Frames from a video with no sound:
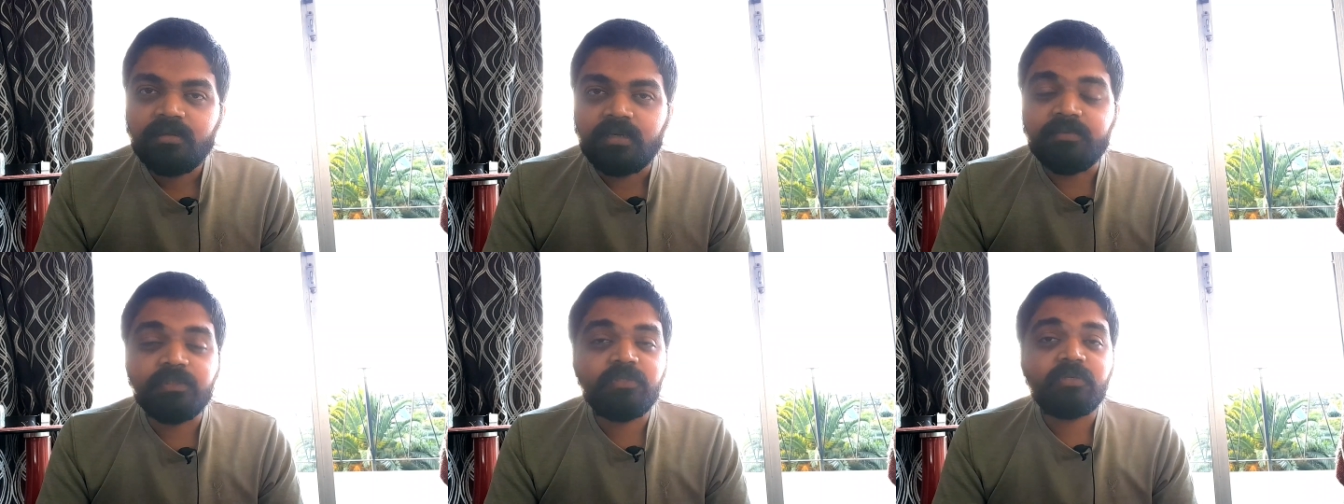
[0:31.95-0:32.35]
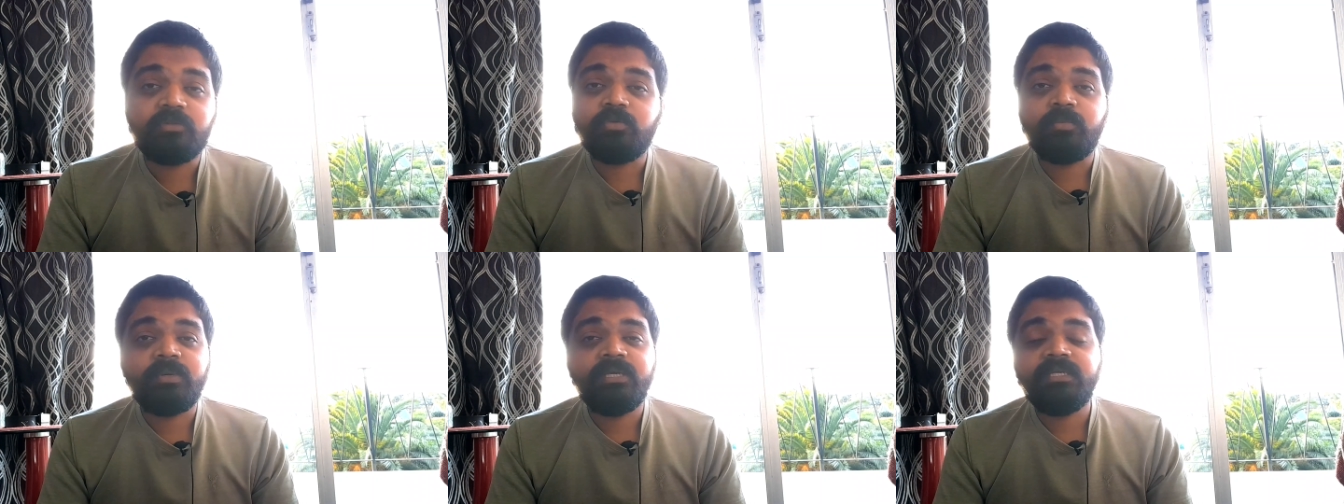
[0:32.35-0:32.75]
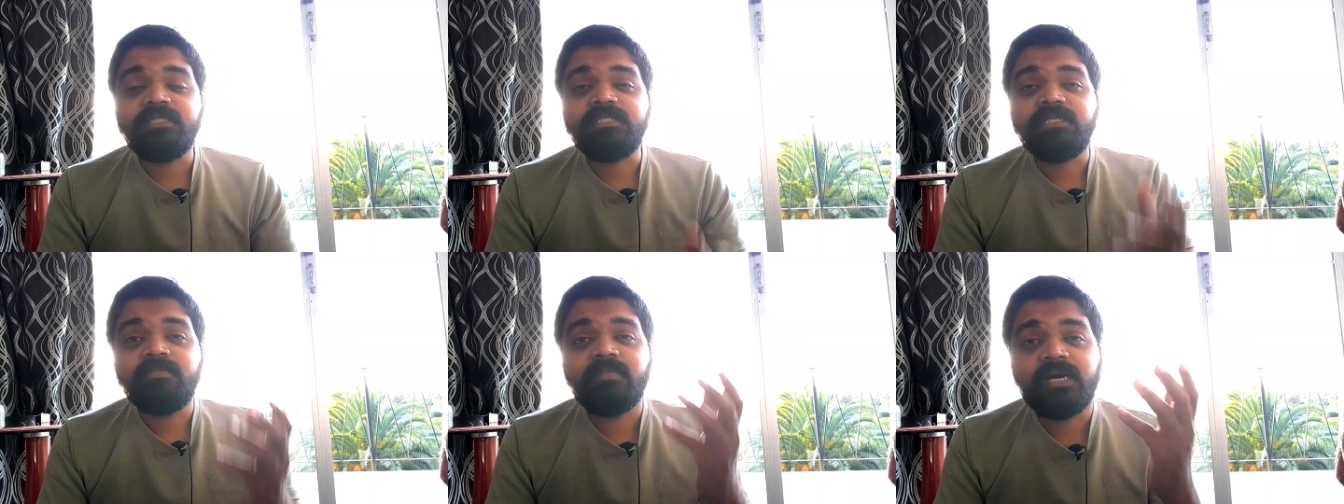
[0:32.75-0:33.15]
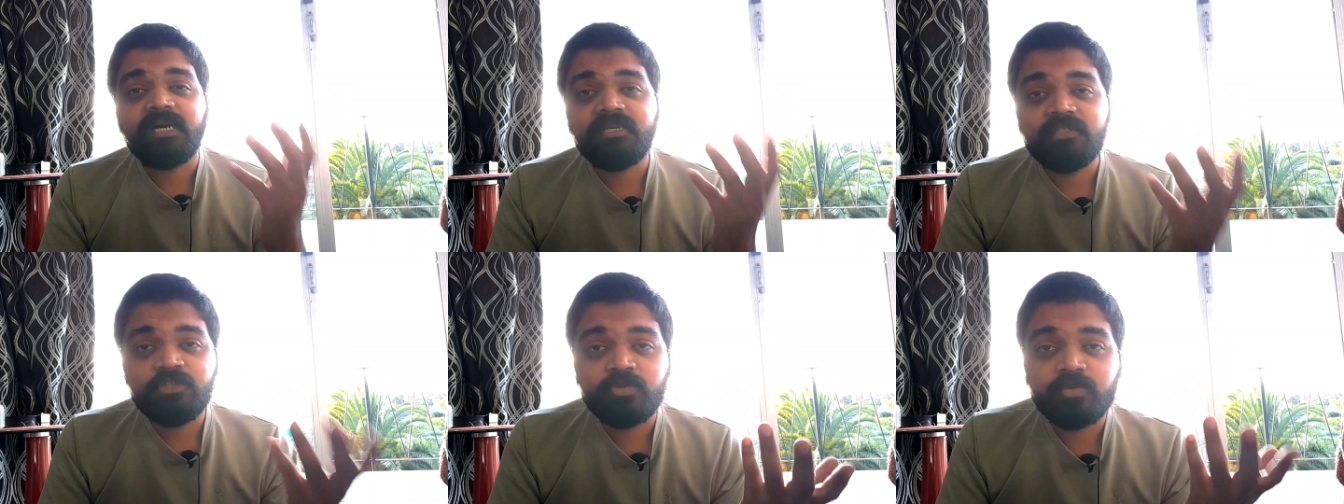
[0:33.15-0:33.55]
अभी तक तो भाई किसी
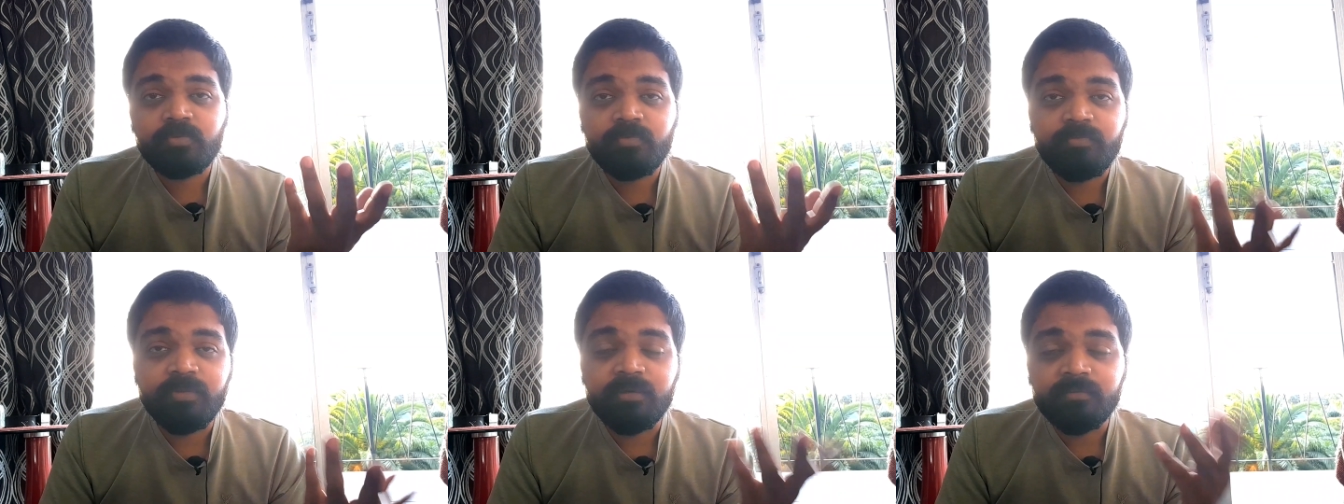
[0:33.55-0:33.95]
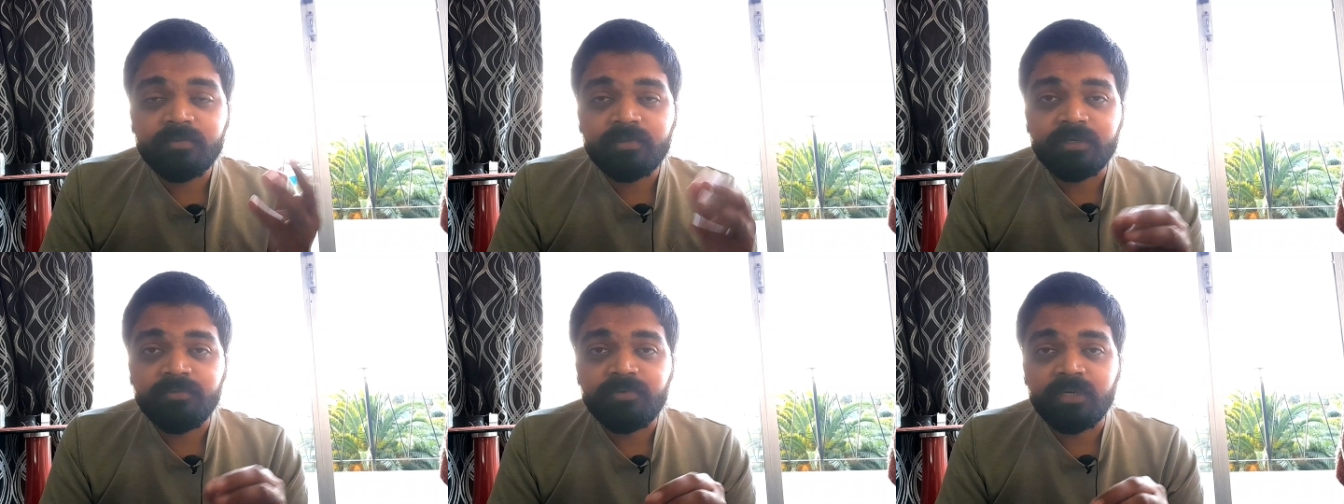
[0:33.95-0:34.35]
महान जो फिल्म